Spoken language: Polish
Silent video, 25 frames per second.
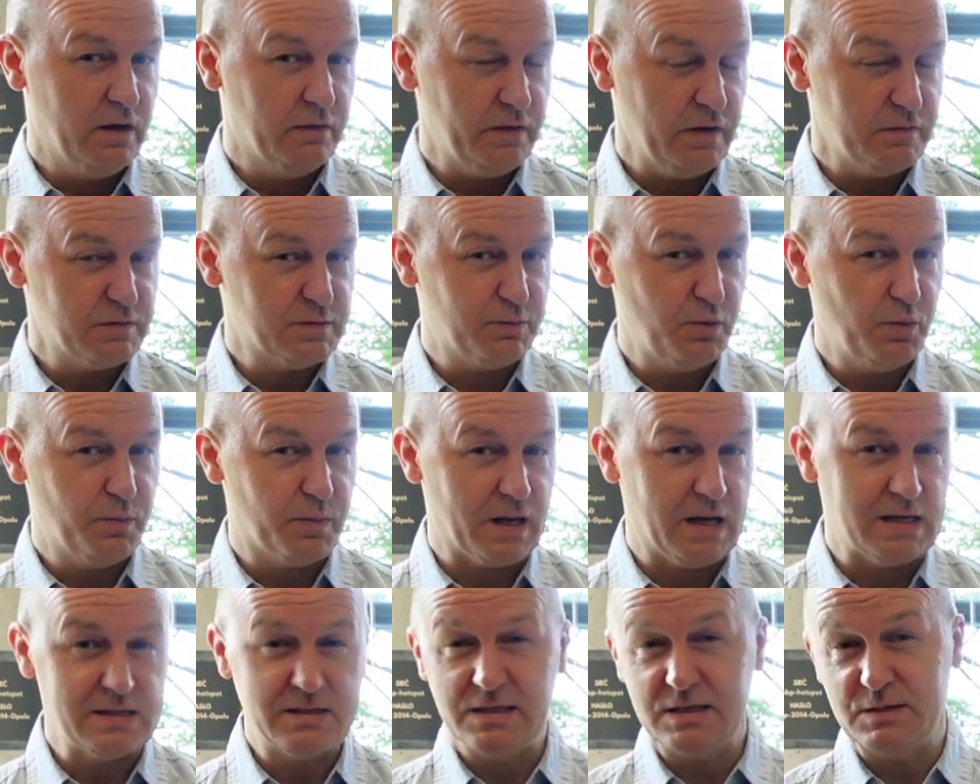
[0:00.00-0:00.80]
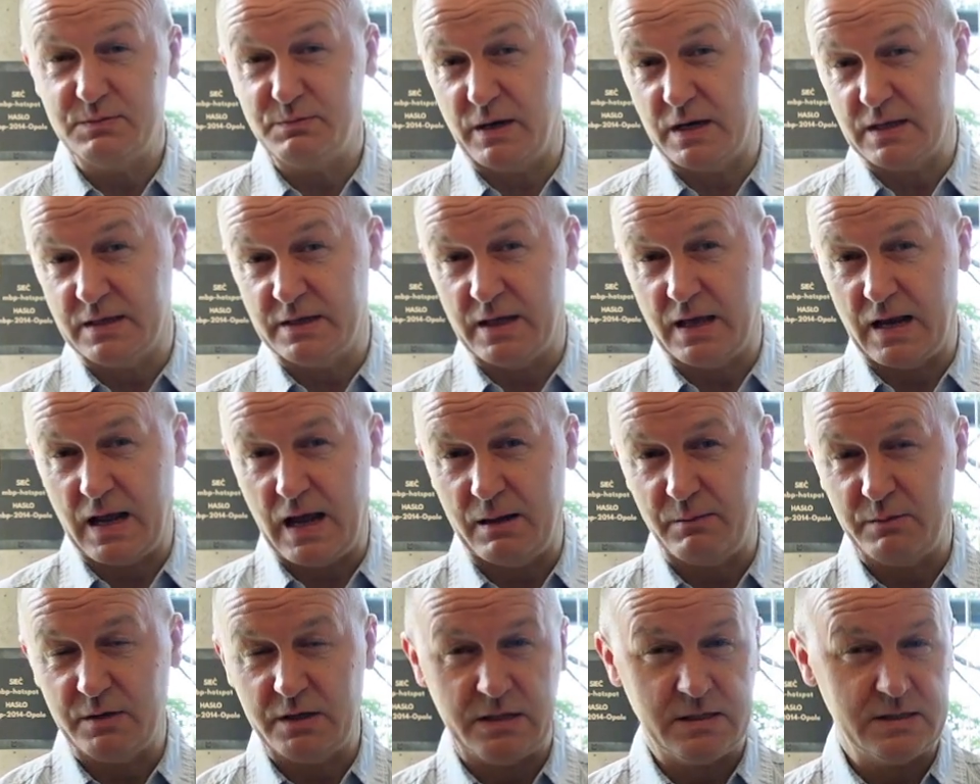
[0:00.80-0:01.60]
we współpracy z
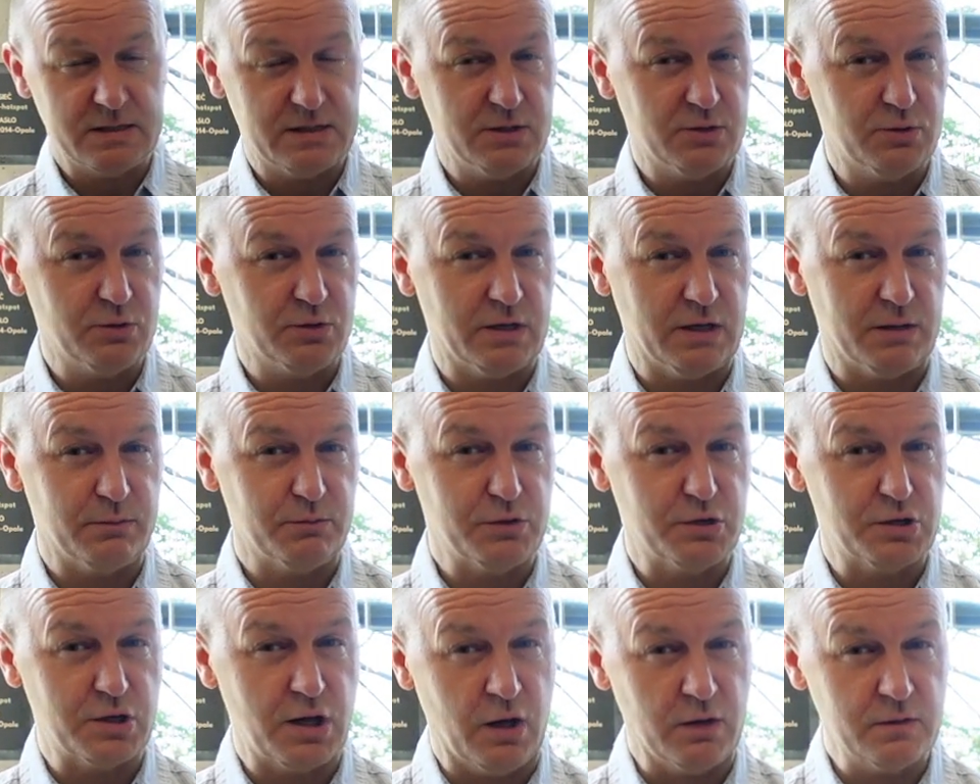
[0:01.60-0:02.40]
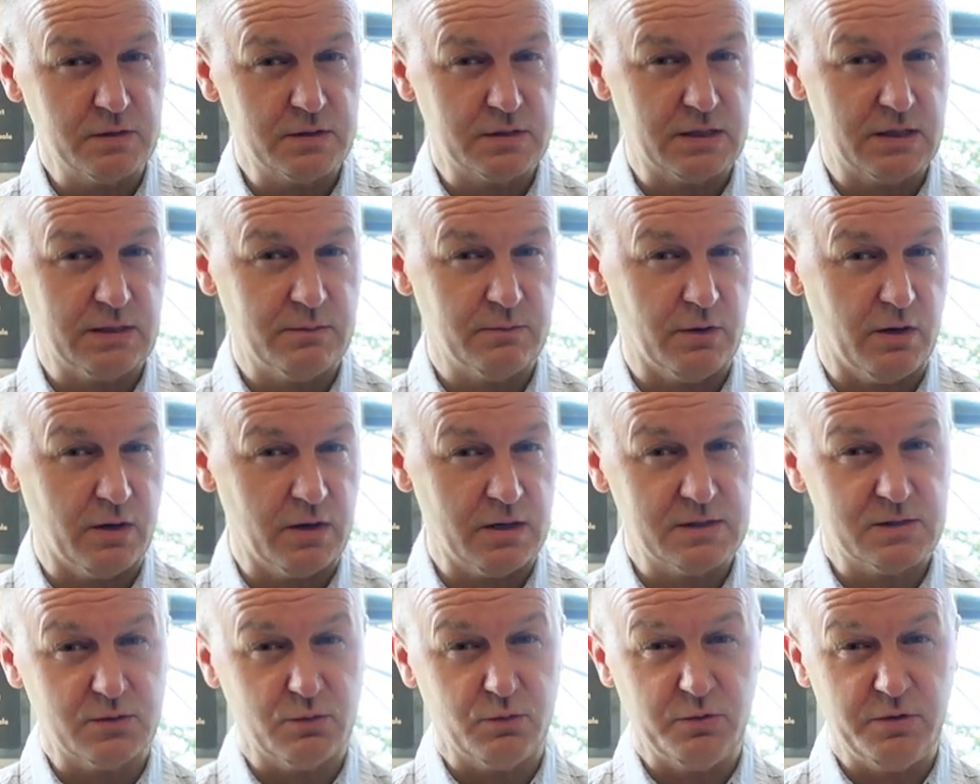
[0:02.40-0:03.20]
partnerami Instytutem Śląskim oraz